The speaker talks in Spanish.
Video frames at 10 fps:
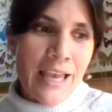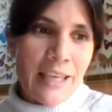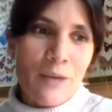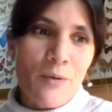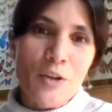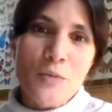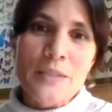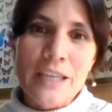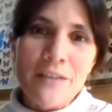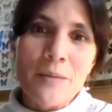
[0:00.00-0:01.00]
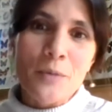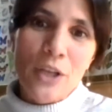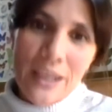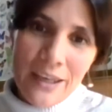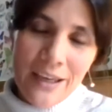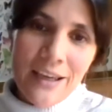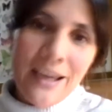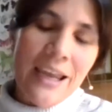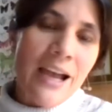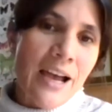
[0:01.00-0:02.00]
que cuando observa por qué
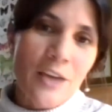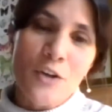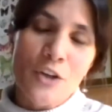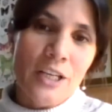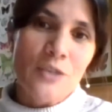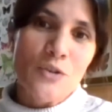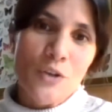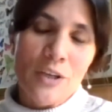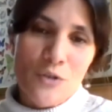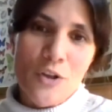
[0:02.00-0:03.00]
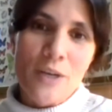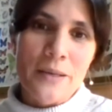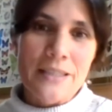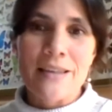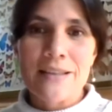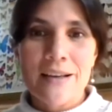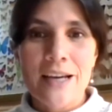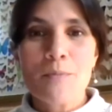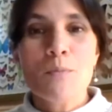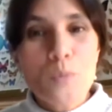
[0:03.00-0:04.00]
hay congresos que son capaces de
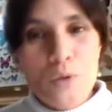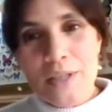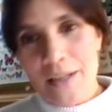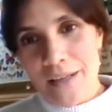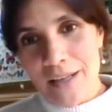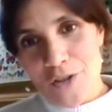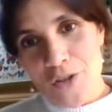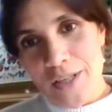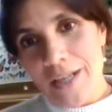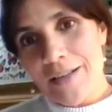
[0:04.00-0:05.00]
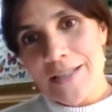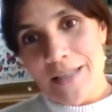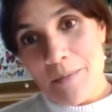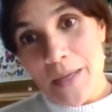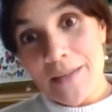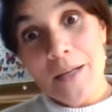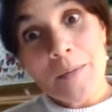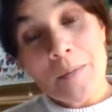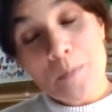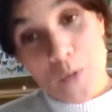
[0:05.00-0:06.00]
sacar mucha legislación de relevancia
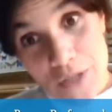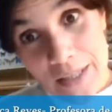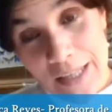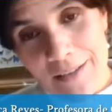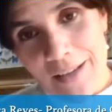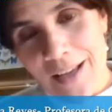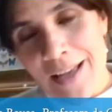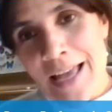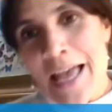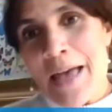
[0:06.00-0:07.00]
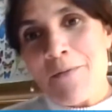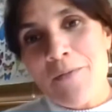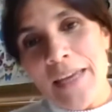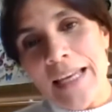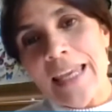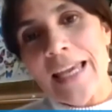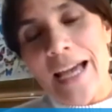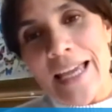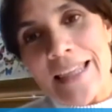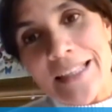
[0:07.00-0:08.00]
ambiental positiva, ven que
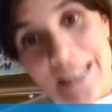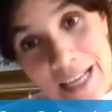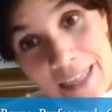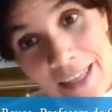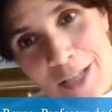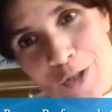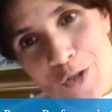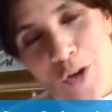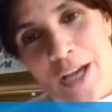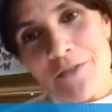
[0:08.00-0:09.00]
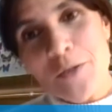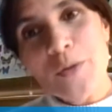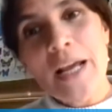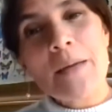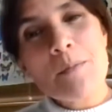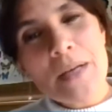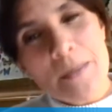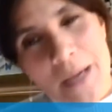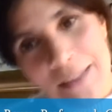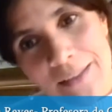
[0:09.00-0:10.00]
hay detrás de eso, hay figuras
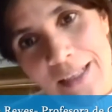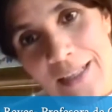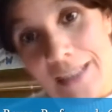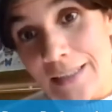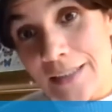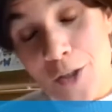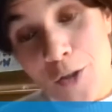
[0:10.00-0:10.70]
emblemáticas que tienen